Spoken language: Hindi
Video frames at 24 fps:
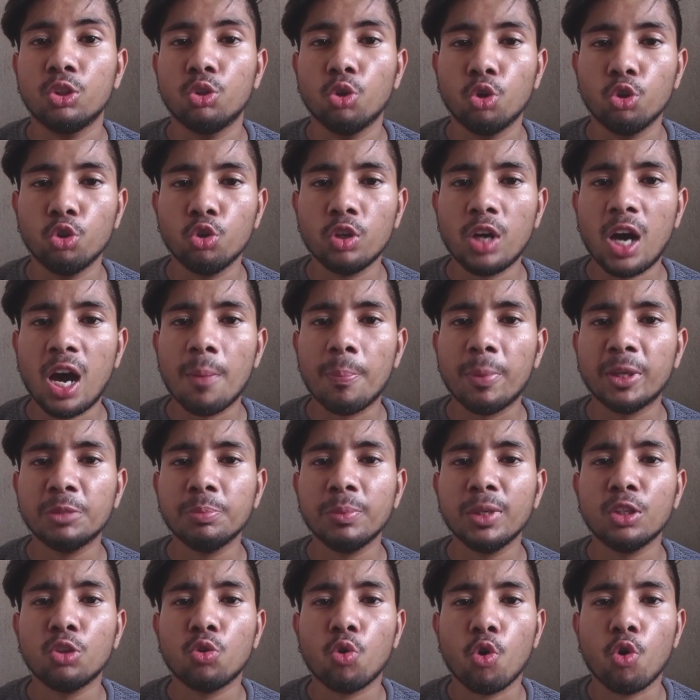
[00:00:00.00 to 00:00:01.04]
दोनों का
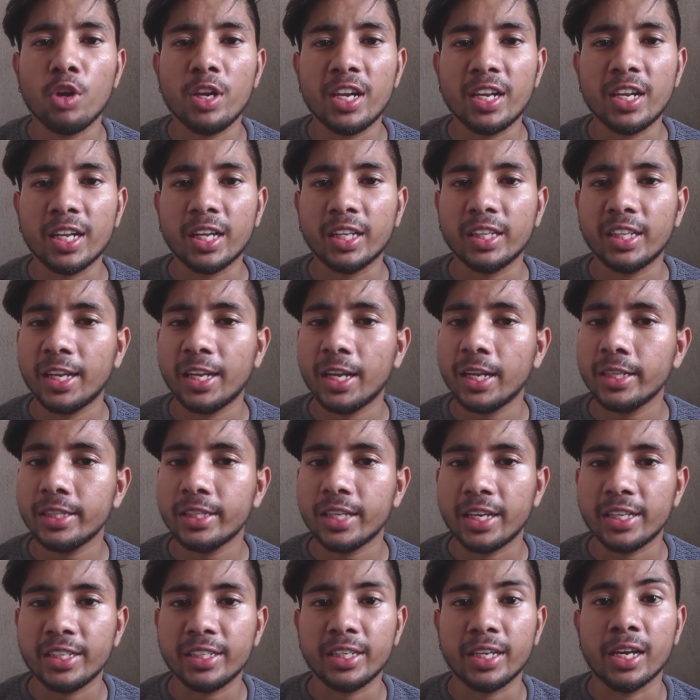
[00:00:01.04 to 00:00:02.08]
आपस में कोई लेना देना
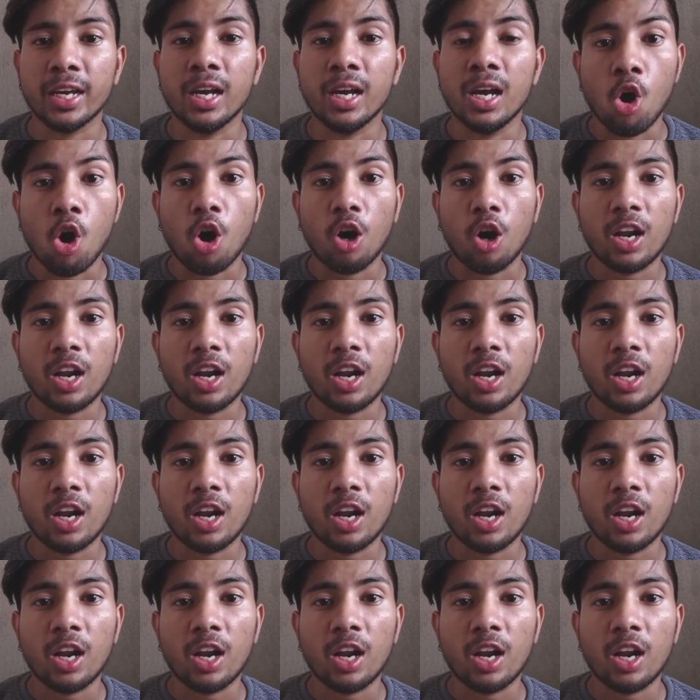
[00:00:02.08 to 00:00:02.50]
नहीं है